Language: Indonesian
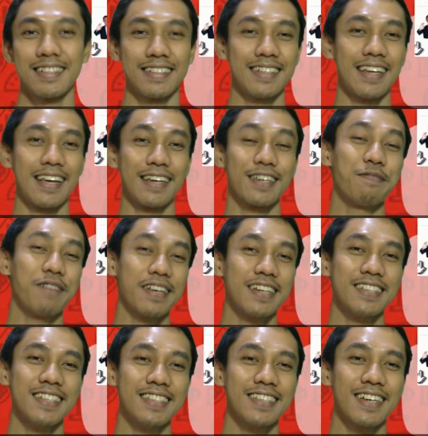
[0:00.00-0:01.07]
Nah,
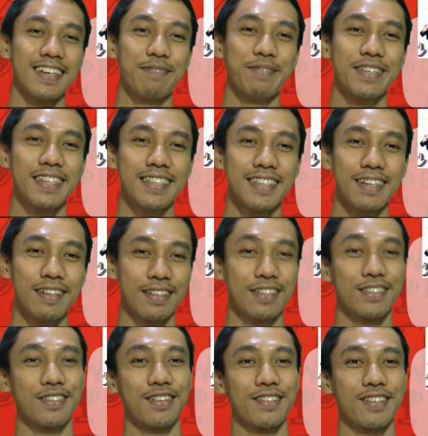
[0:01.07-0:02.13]
gimana sih cara
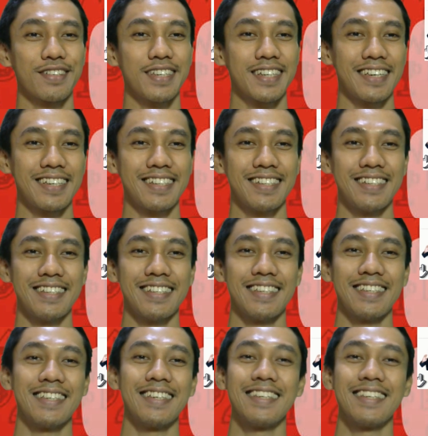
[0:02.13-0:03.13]
bikinnya? Contohnya kayak gini nih.